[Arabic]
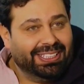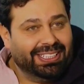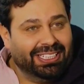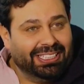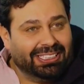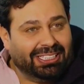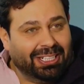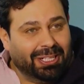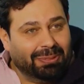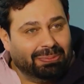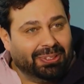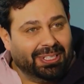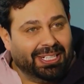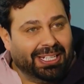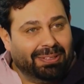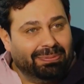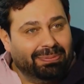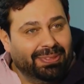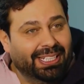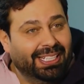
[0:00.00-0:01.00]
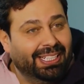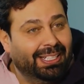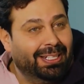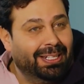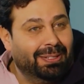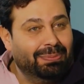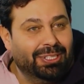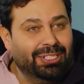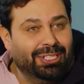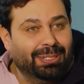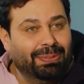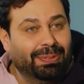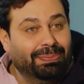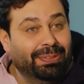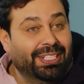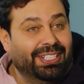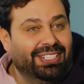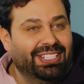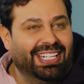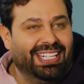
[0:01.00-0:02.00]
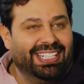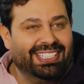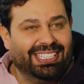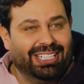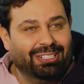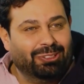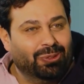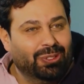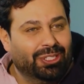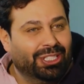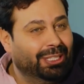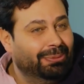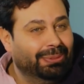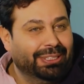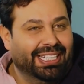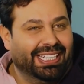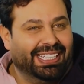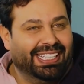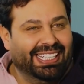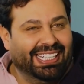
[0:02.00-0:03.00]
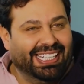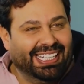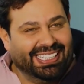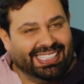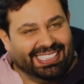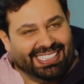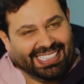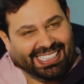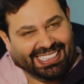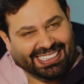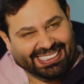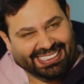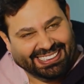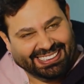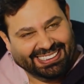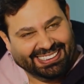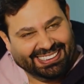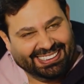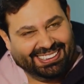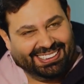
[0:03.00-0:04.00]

اللي طلبته يا عمي انا ابو الجبابير جاهز لكل شيء اللي بدك اياه انا جاهز